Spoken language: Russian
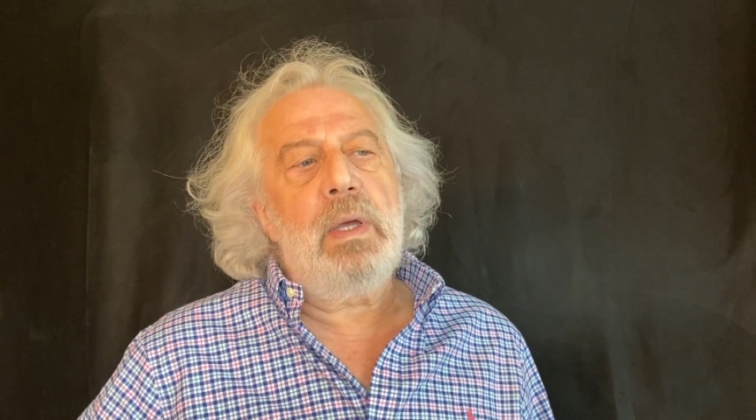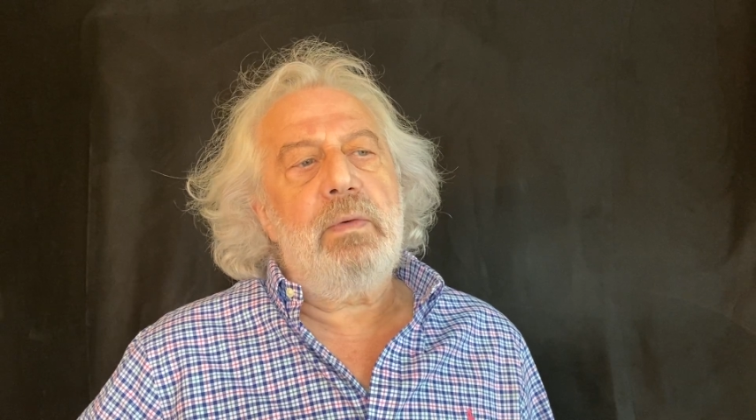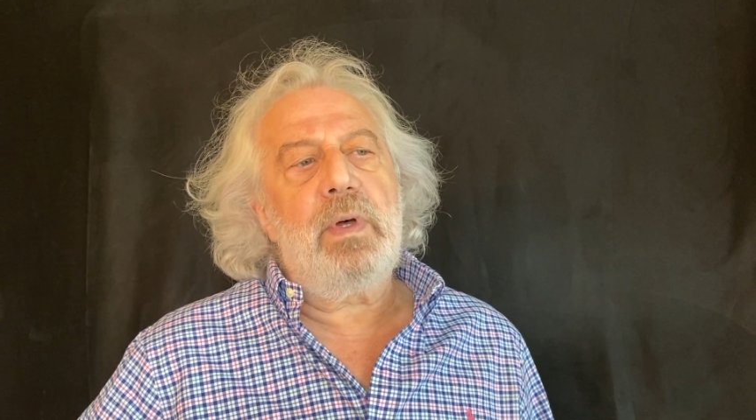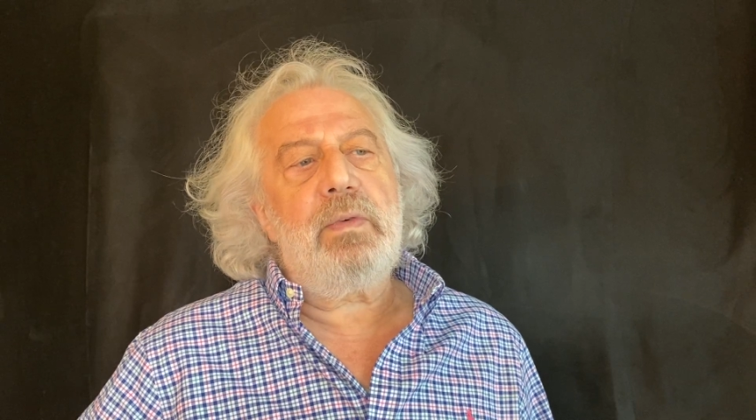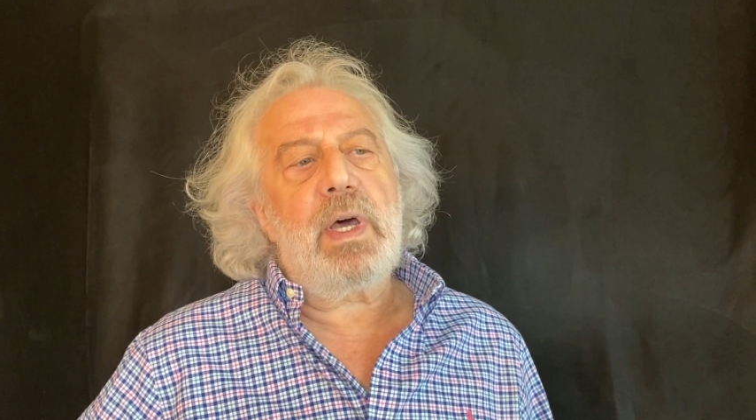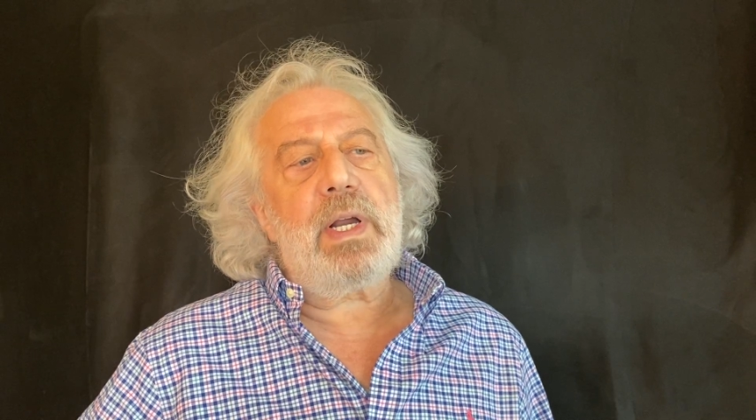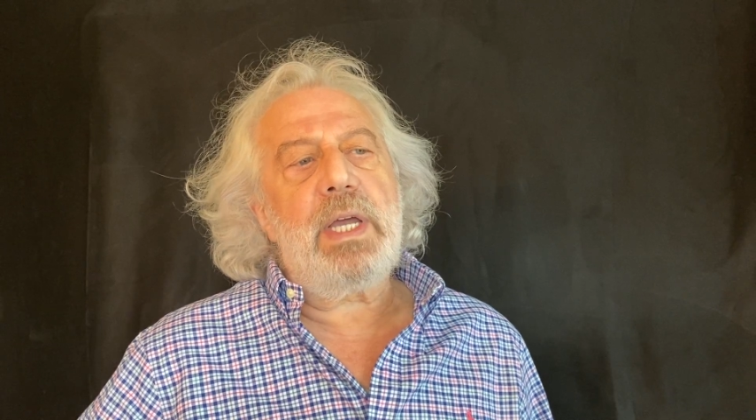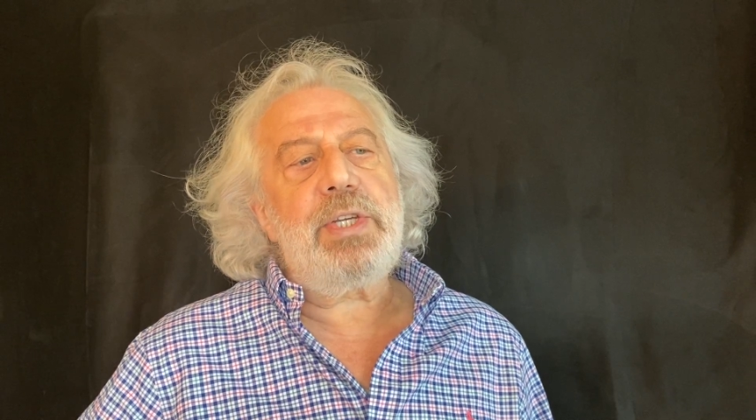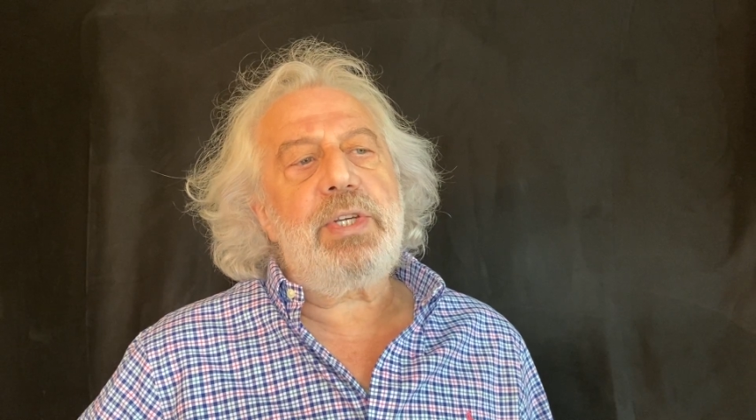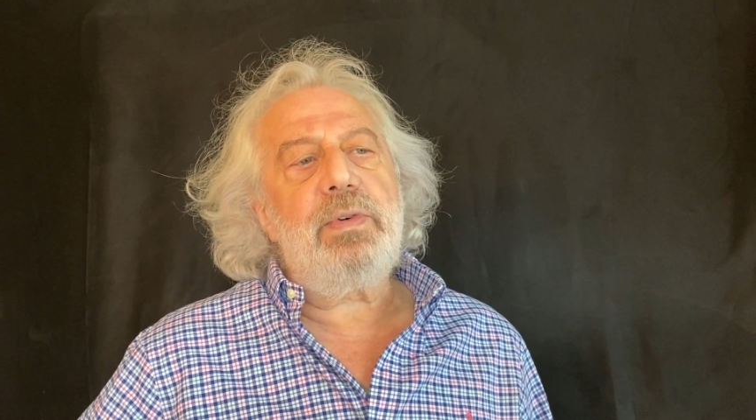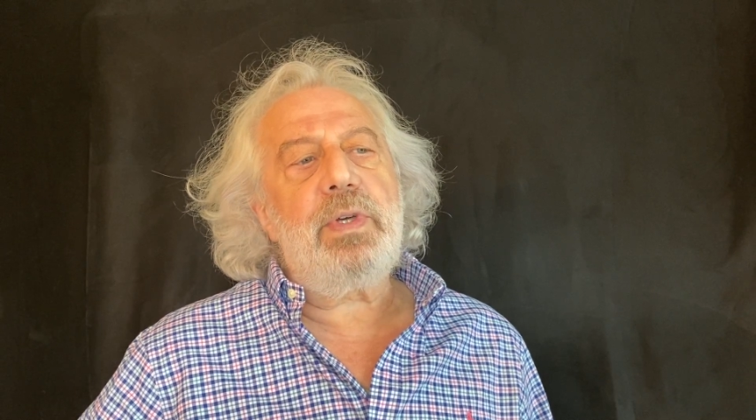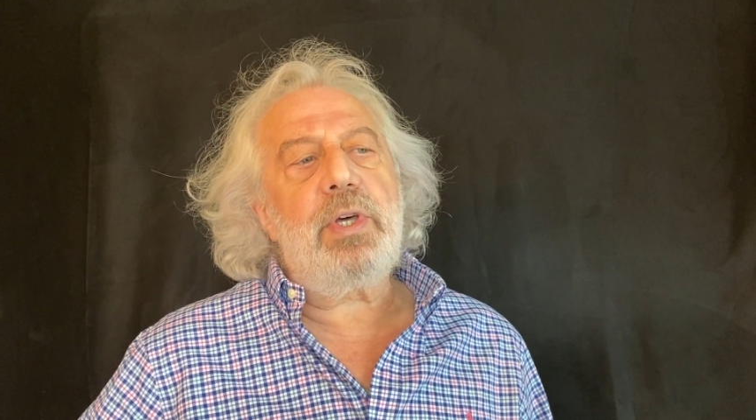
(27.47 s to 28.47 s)

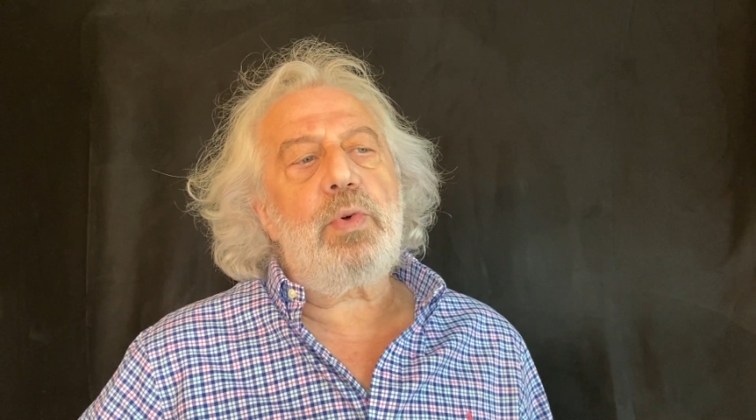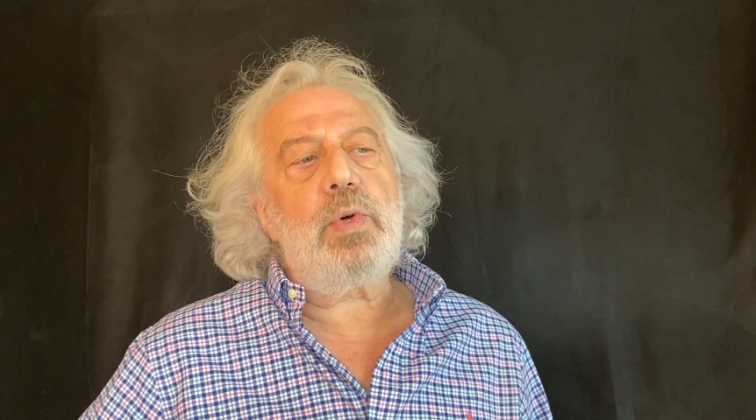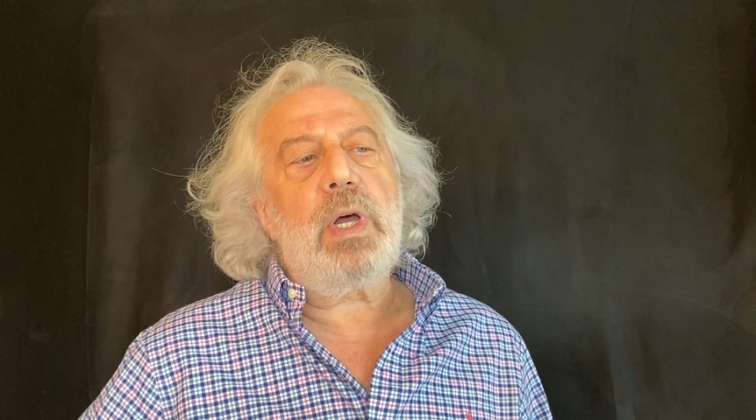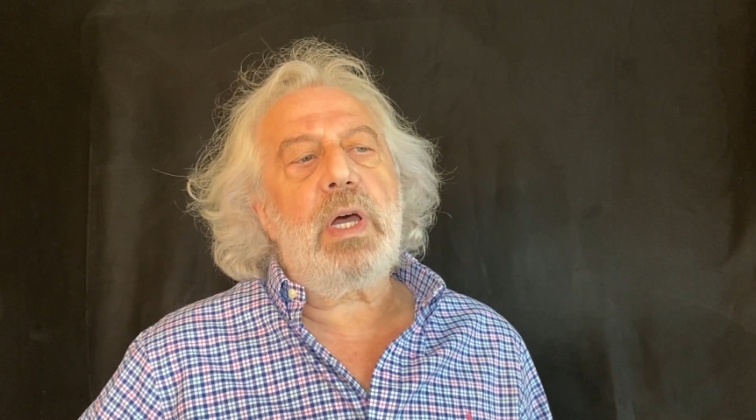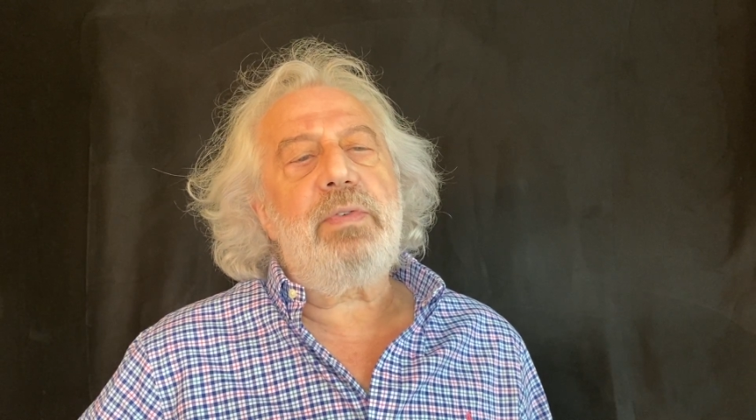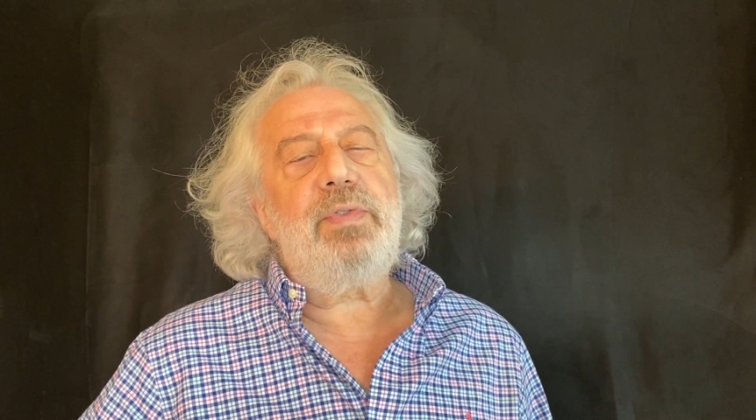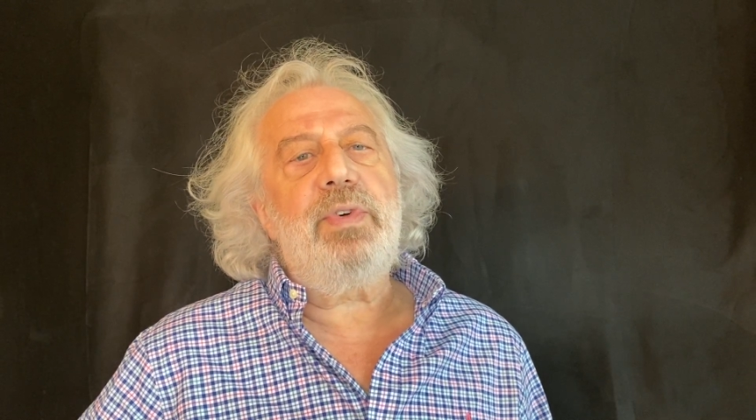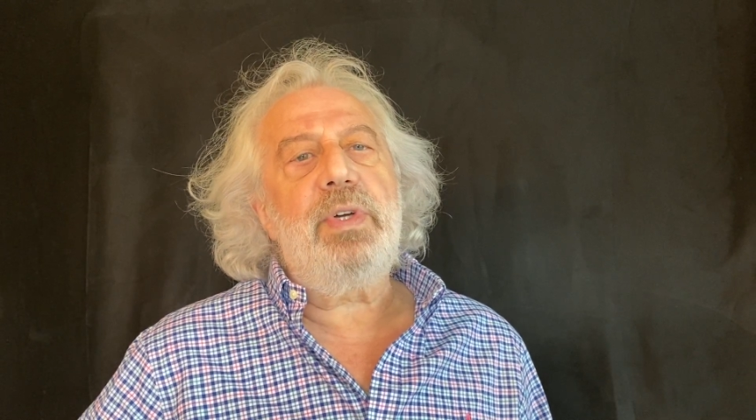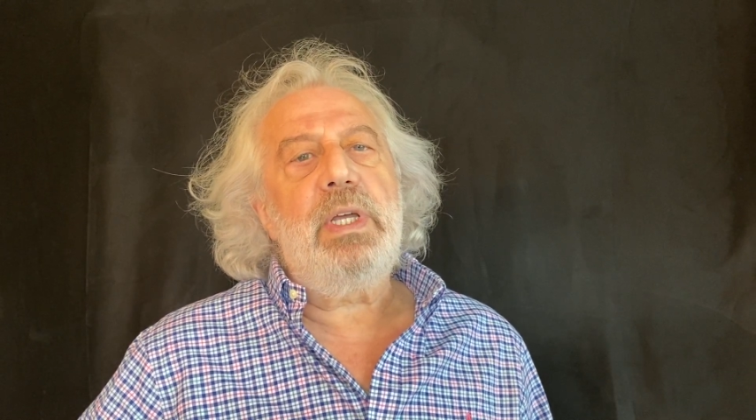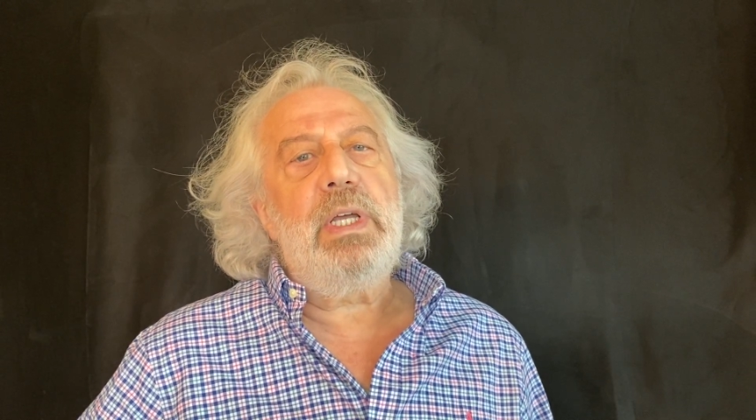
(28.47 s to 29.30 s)
Выворачивая рукав —